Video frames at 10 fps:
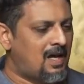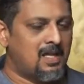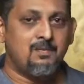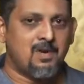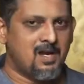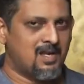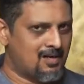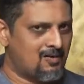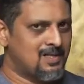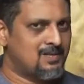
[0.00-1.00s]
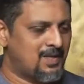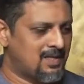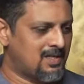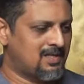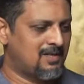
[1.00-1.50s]
அதே மாதிரி நீங்கள் கவனித்து
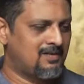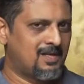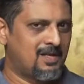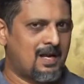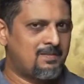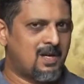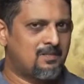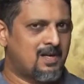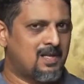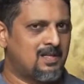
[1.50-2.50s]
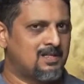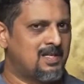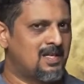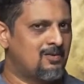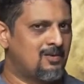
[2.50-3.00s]
பார்த்தீங்கன்னா தெரியும் இந்த லேப்டாப்பில் நான் அந்த
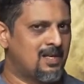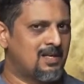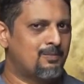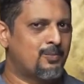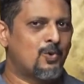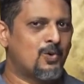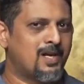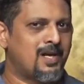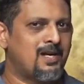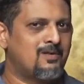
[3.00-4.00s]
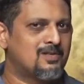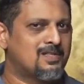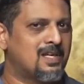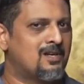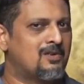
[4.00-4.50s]
ஸ்டிக்கர் ஒட்டியிருக்கேன் ப்ரோ கிரேடுன்னு ஒரு
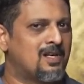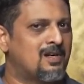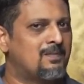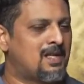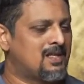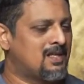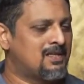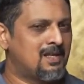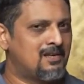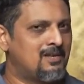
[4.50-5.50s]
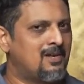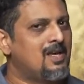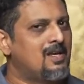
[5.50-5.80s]
ஸ்டிக்கர் ஒட்டியிருக்கேன் பார்த்தீங்கன்னா தெரியும்